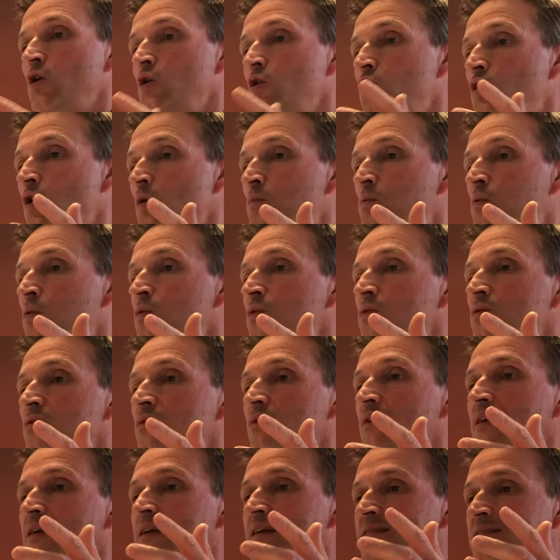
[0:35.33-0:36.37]
De plus,
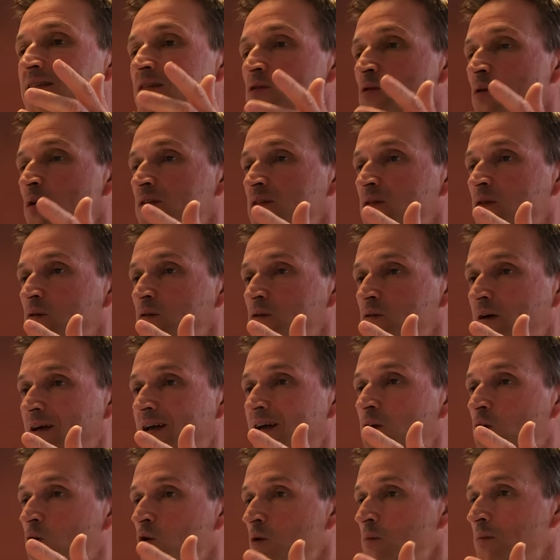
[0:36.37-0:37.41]
la situation
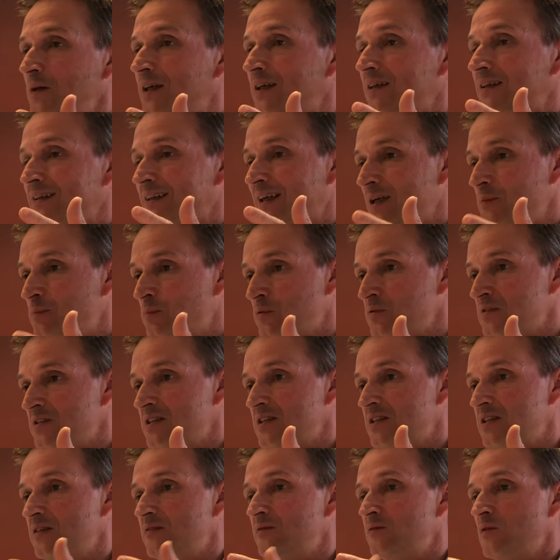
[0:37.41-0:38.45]
économique très
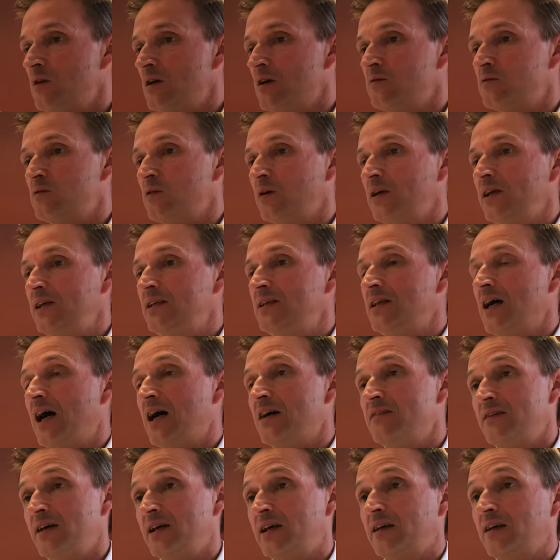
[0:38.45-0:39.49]
positive de la Floride
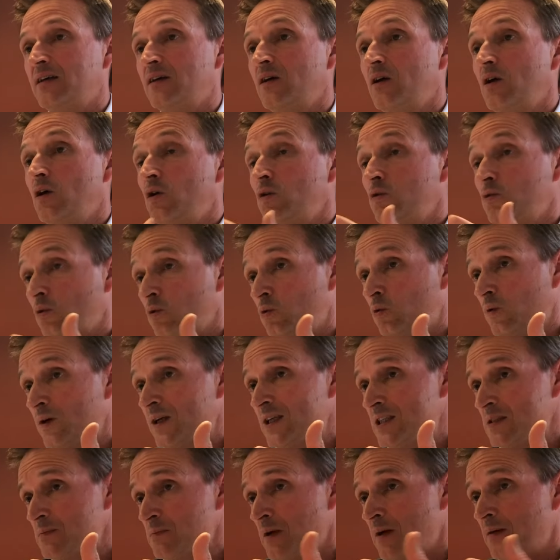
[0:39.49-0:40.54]
avec son
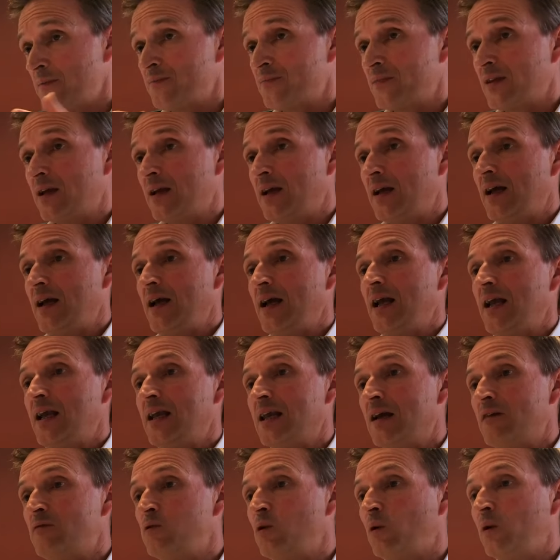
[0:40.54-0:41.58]
tourisme.
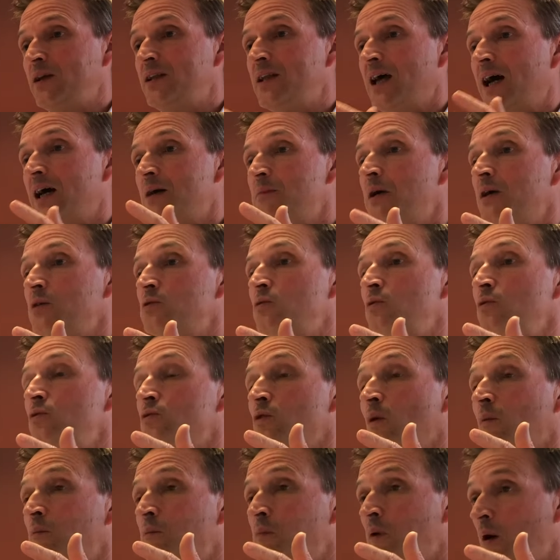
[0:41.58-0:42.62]
La Floride a battu
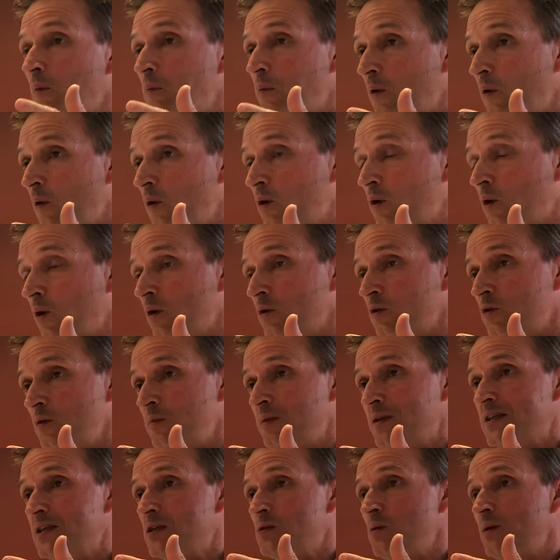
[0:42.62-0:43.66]
son propre record en
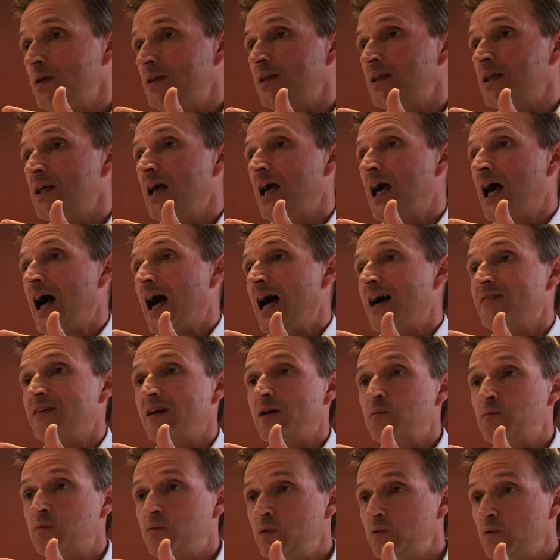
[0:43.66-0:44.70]
2018 avec
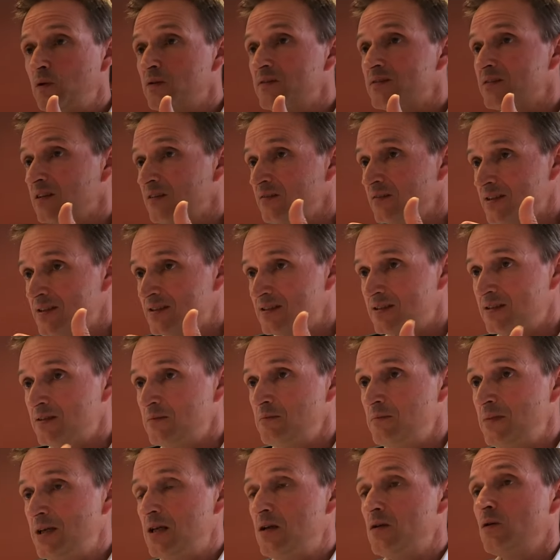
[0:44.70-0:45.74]
plus de 126
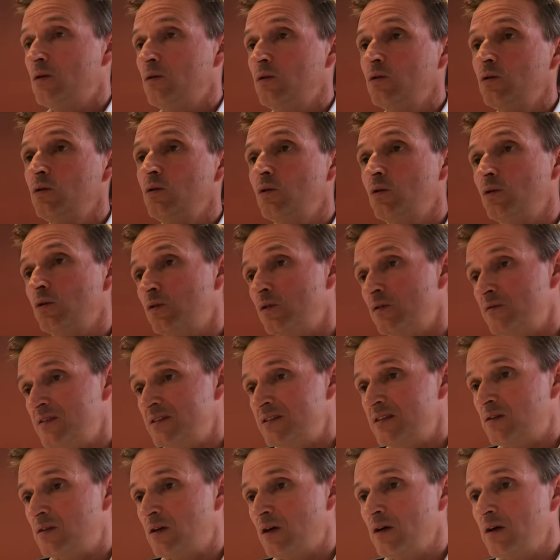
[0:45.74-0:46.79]
millions de
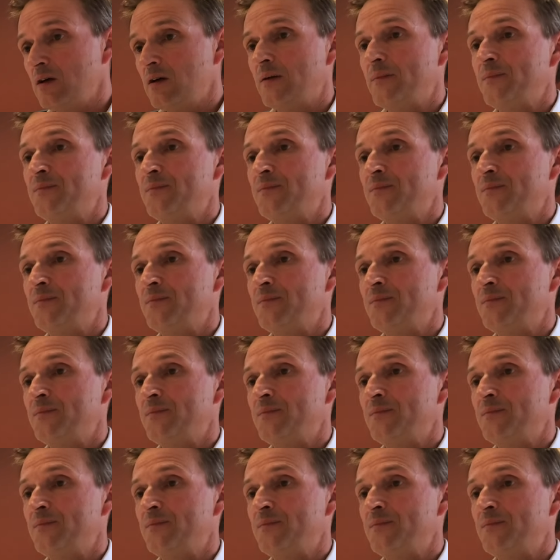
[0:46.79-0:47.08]
visiteurs.